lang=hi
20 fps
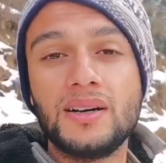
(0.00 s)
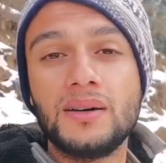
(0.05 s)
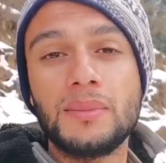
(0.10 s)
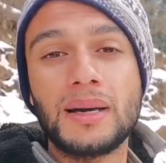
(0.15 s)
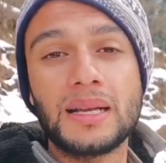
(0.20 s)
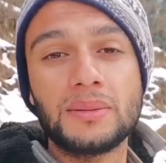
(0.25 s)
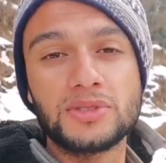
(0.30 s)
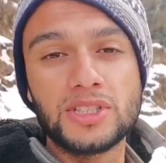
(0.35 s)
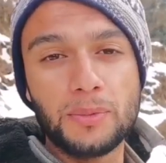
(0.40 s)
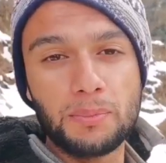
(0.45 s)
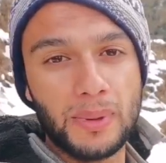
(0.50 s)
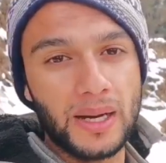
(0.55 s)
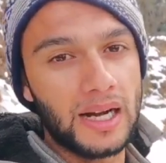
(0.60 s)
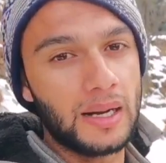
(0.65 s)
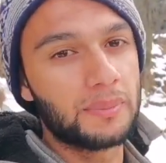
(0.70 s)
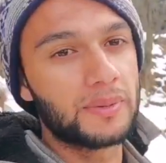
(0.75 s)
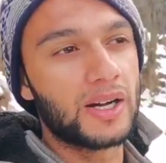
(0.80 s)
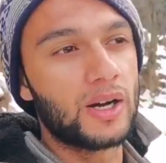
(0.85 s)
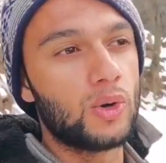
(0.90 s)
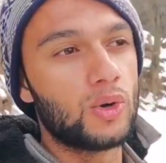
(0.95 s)
मलमजब
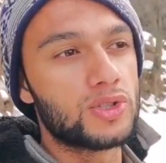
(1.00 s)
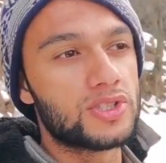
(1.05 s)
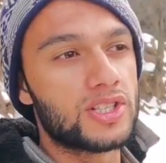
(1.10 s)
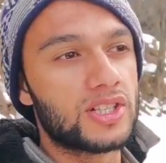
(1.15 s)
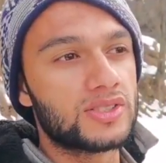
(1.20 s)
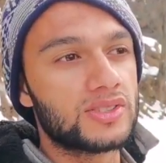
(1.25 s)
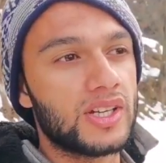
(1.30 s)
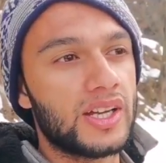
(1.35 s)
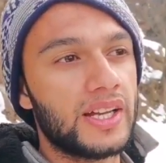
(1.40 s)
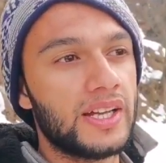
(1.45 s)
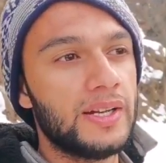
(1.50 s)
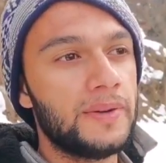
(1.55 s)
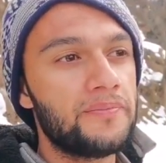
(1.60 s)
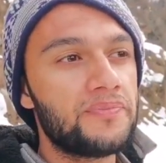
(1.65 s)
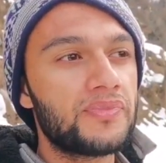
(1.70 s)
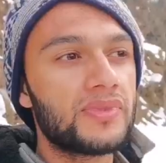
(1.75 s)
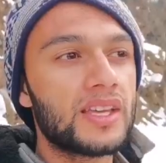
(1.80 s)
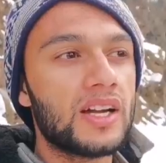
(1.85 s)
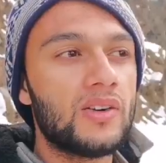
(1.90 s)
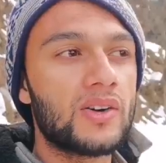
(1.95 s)
आपका हो सकता है
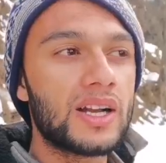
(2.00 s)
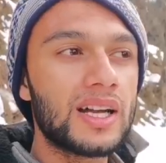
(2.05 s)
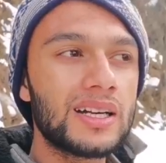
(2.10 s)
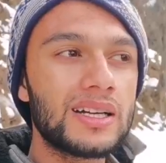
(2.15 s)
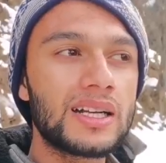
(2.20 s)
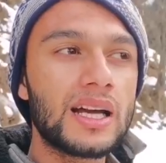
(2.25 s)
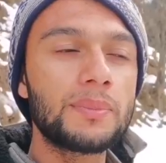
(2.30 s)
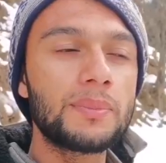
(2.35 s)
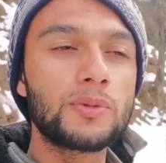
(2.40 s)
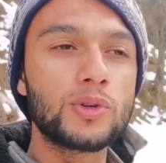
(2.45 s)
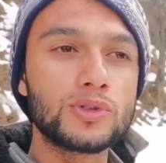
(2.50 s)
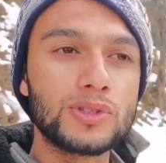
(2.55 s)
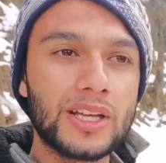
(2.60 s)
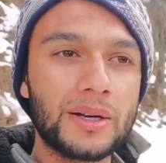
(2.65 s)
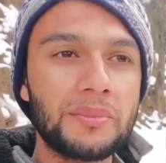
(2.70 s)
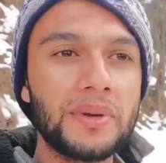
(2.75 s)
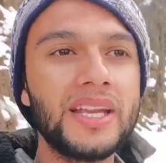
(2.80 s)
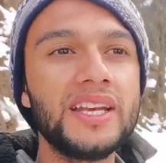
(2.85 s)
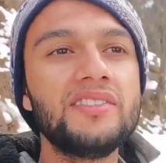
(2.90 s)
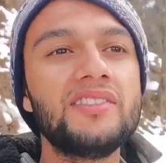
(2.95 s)
और अगर आपको
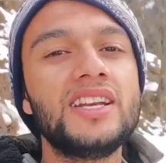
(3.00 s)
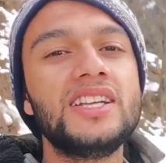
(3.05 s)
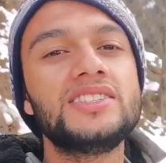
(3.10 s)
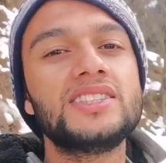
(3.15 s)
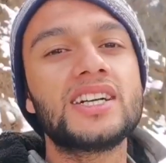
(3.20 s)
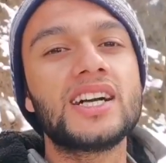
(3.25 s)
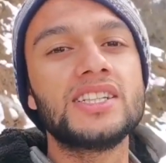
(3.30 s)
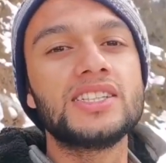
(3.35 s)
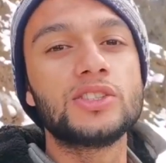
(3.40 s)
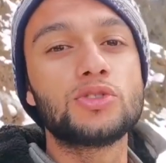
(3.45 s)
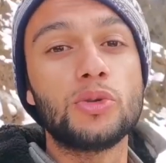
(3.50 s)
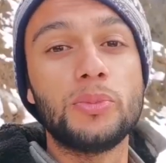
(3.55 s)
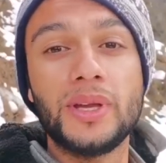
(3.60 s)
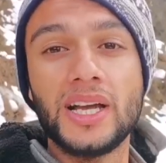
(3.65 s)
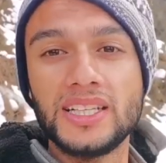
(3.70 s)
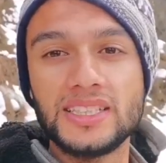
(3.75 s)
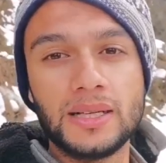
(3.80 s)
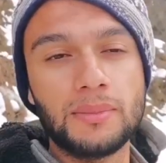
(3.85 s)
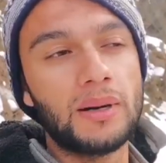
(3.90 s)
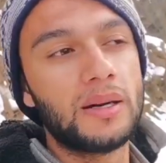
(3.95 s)
दरमियानी वाली जगह जो तो तुम
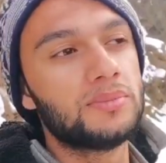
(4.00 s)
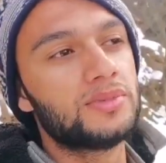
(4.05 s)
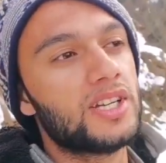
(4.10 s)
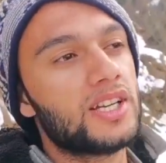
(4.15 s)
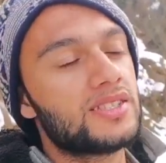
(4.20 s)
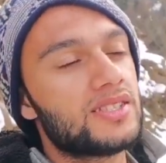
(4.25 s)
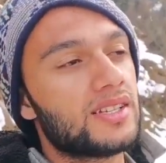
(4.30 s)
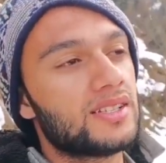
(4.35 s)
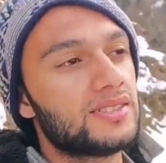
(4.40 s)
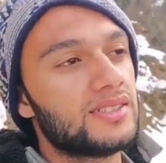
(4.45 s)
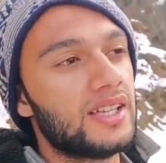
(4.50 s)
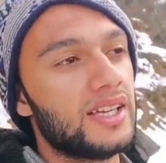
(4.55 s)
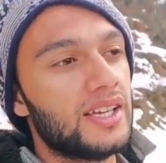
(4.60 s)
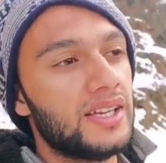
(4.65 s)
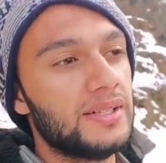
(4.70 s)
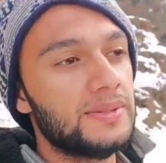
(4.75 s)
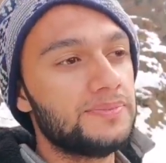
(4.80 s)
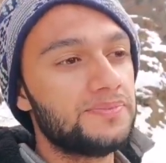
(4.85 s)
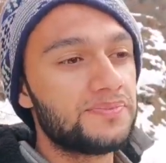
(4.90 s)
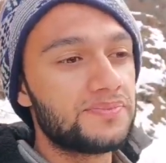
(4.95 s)
यादम आप जा सकते
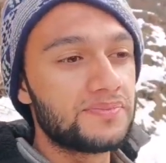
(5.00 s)
हैं